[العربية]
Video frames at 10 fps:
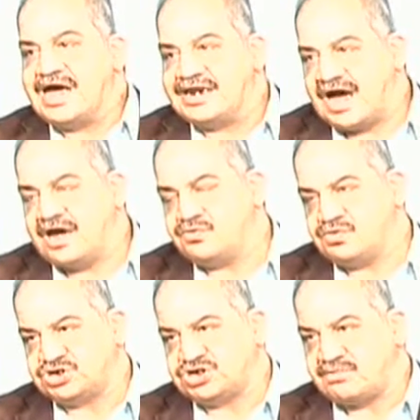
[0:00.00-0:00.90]
نعم. نحن
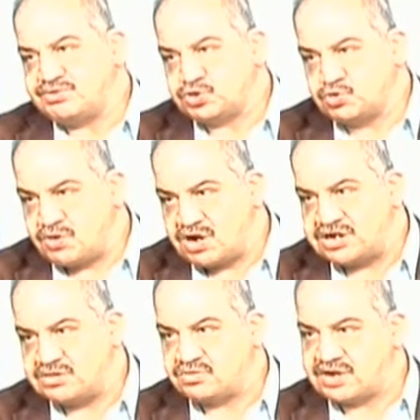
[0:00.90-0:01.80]
والشعب
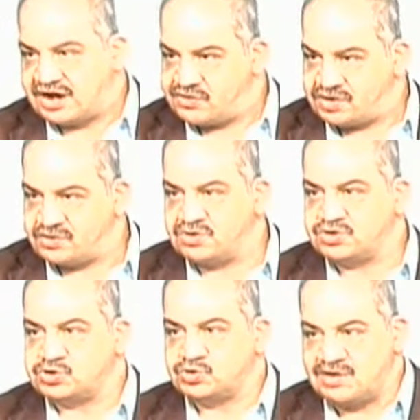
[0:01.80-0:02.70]
الصومالي نحن ودوله
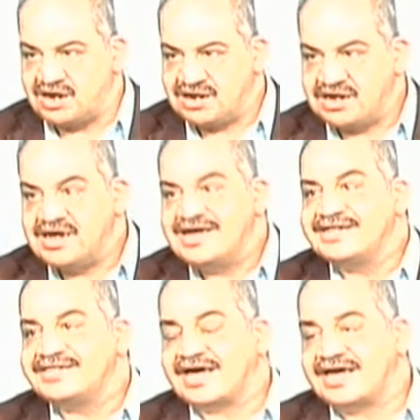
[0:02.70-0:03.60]
الصومال
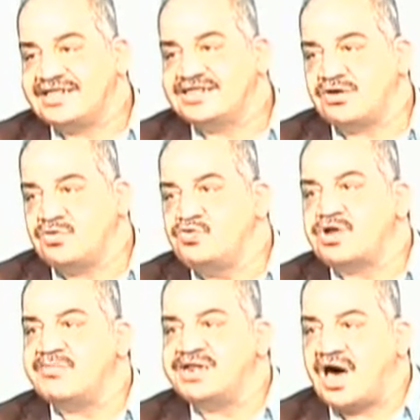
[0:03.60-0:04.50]
نكاد
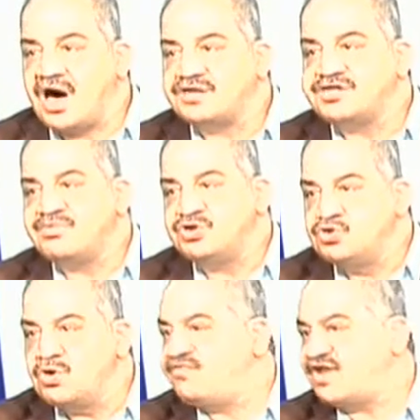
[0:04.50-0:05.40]
نكون من اقدم
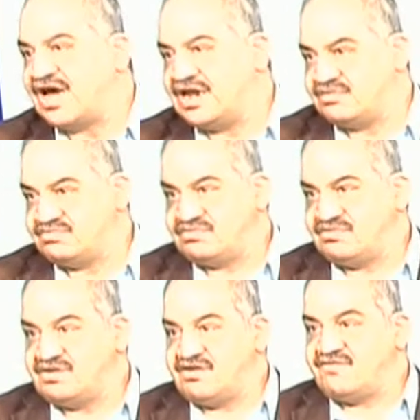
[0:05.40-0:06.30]
الدول في العالم
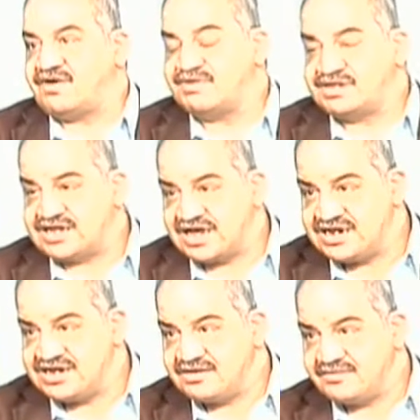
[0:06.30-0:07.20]

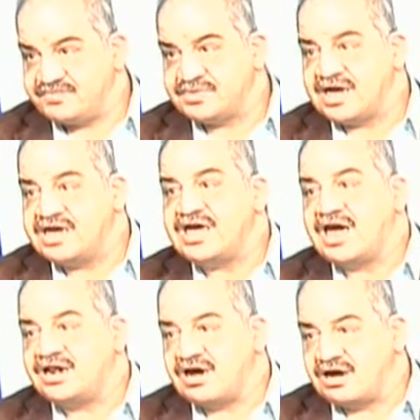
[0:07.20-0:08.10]
فبالتالي هي
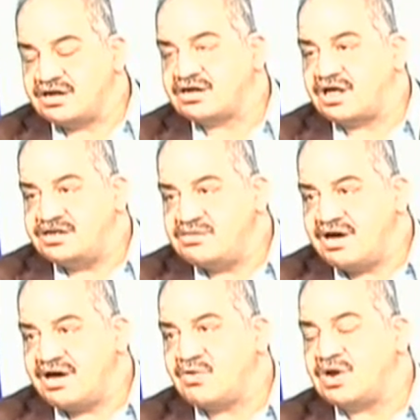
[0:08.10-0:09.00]
علاقات
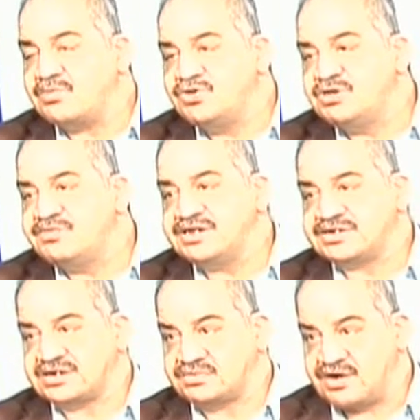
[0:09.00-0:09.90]
قديمه ولا بد من
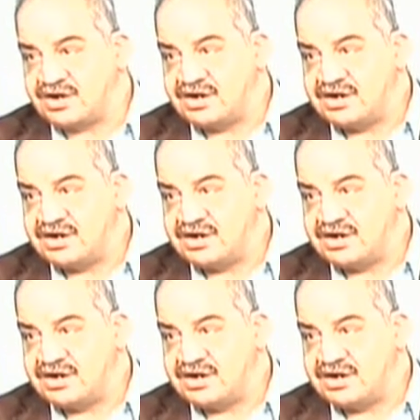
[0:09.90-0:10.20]
استثمارها